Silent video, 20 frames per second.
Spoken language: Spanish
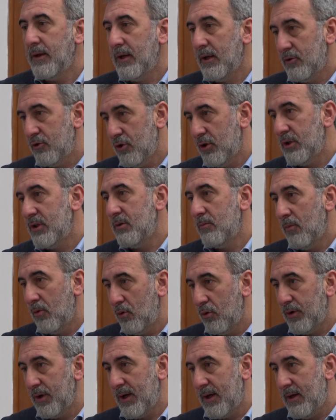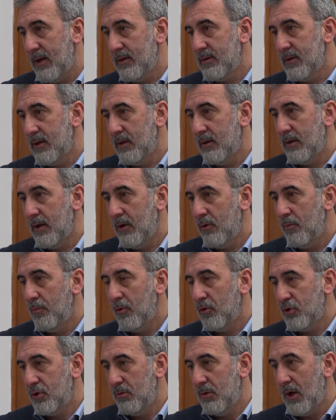direcciones involucradas en, un
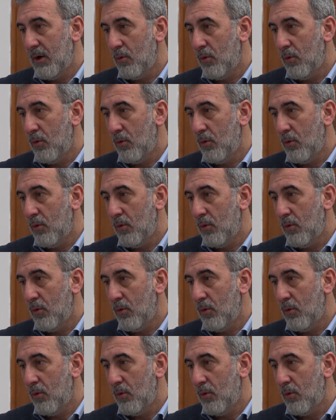posible